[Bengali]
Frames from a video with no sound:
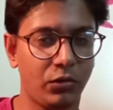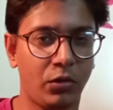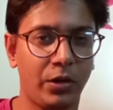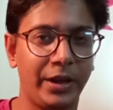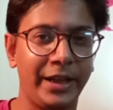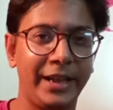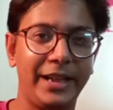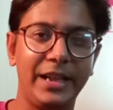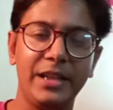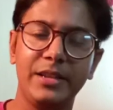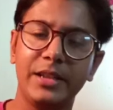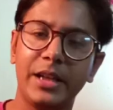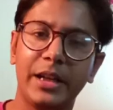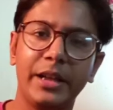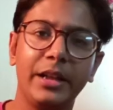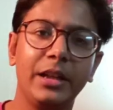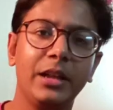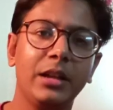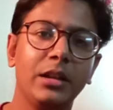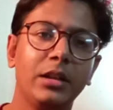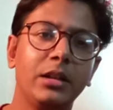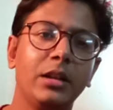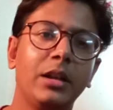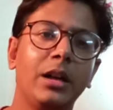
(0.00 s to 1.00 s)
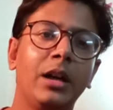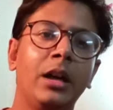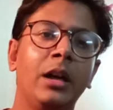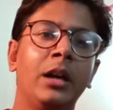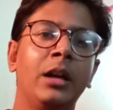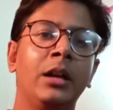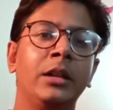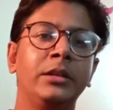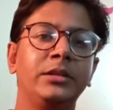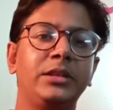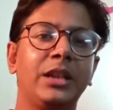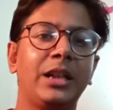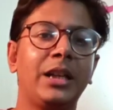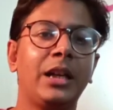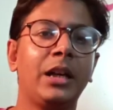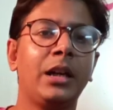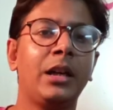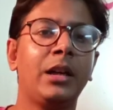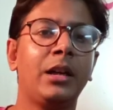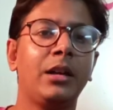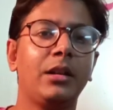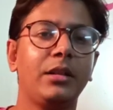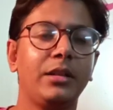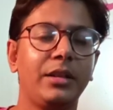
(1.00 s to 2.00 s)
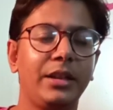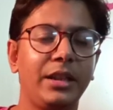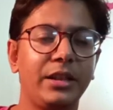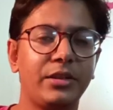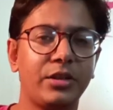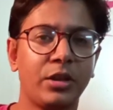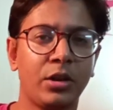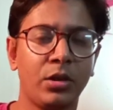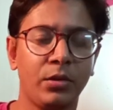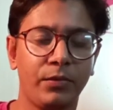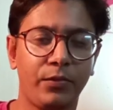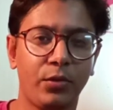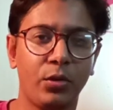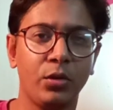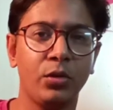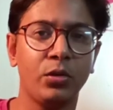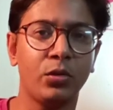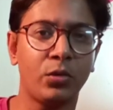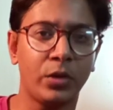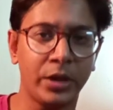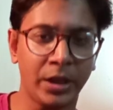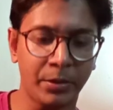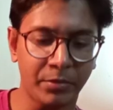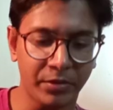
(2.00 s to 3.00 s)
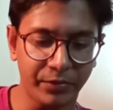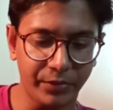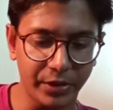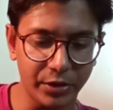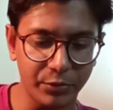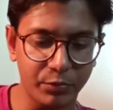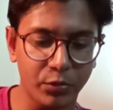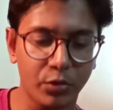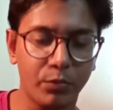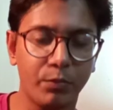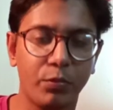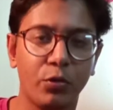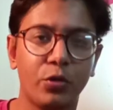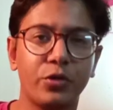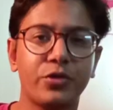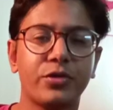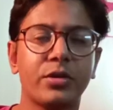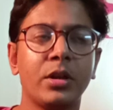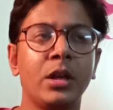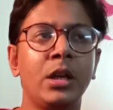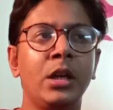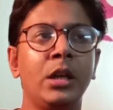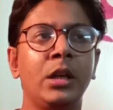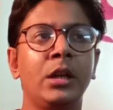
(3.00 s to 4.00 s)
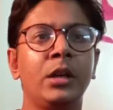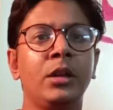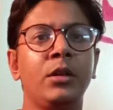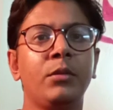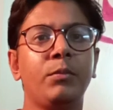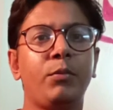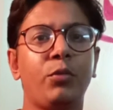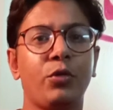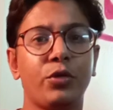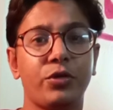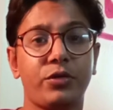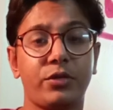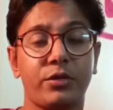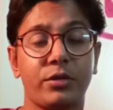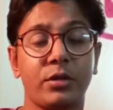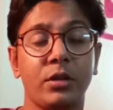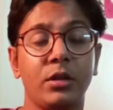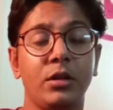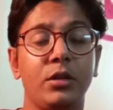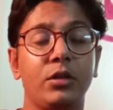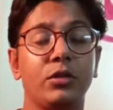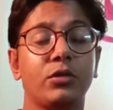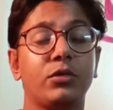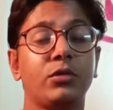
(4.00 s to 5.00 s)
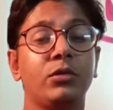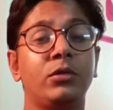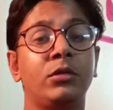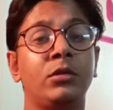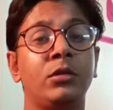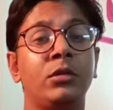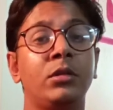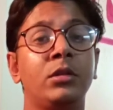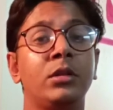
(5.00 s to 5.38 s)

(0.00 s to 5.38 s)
অনেকেই জানে যারা এছাড়াও ফলো করে আমার ফেসবুক পোস্ট পোস্ট তো